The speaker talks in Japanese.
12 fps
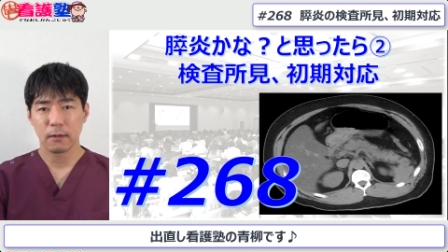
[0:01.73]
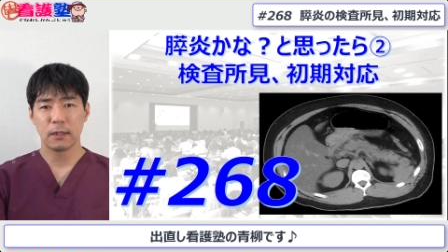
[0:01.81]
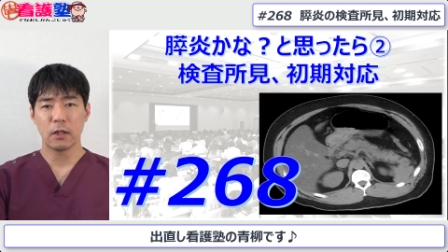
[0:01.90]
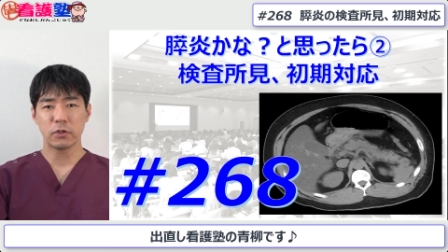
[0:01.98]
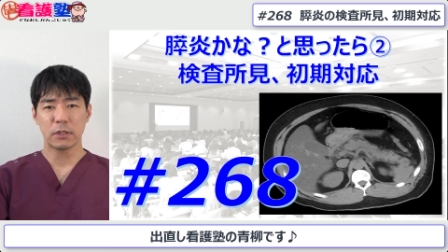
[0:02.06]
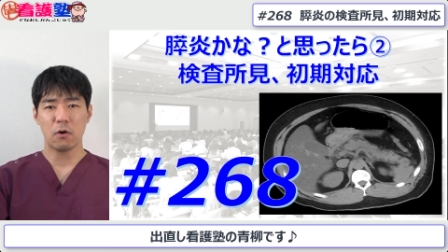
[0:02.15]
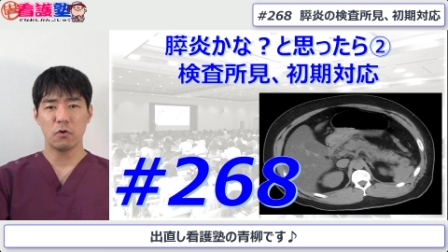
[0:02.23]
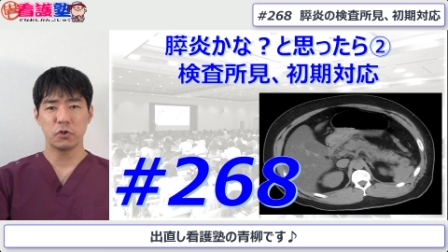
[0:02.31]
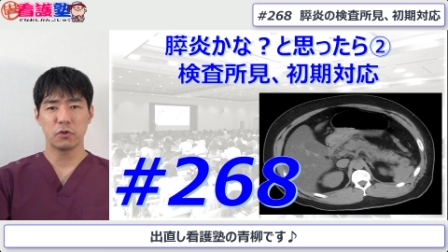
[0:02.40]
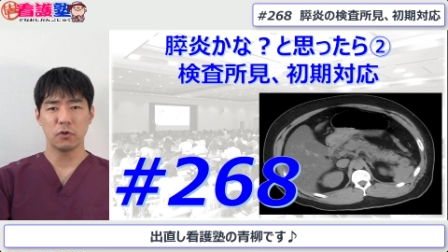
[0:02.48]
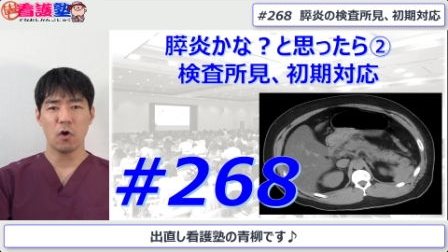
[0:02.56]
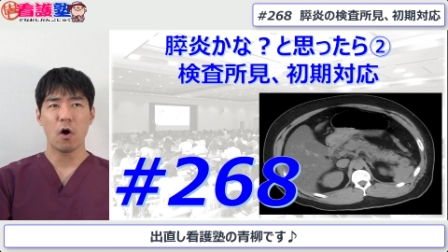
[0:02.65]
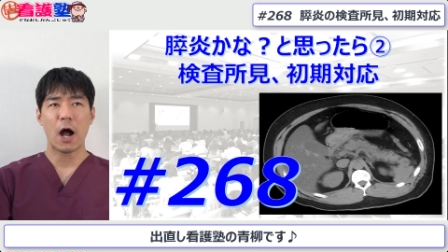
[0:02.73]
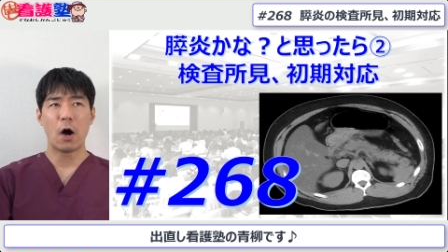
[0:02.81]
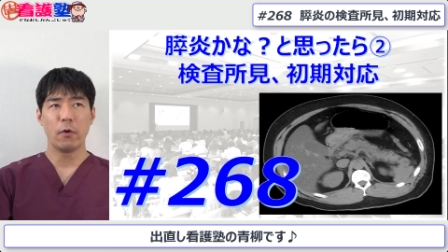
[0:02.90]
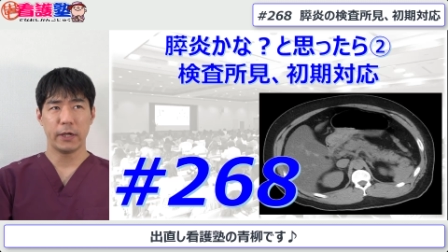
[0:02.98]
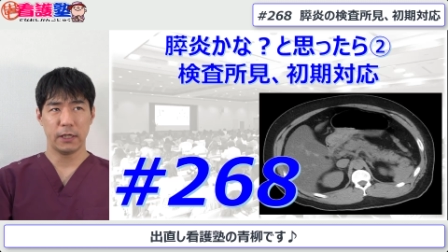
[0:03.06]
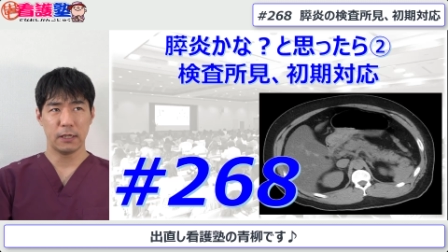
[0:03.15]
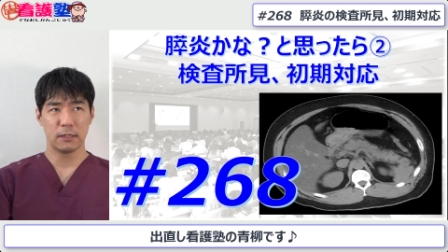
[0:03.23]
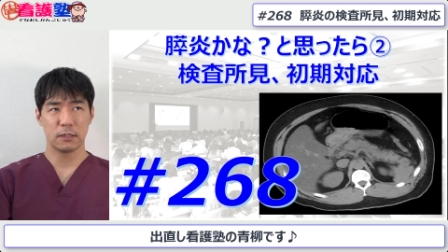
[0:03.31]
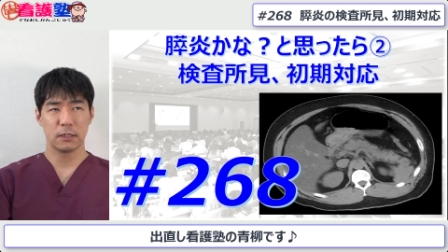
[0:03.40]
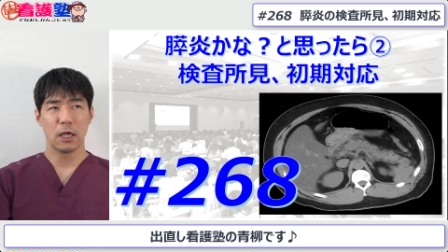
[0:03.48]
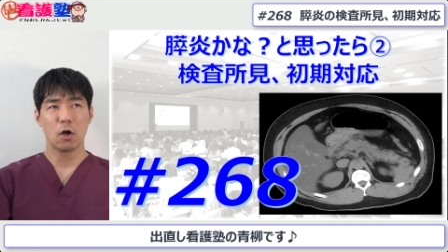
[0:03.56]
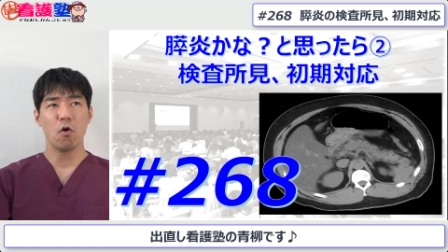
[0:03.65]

出直し看護塾の青柳です。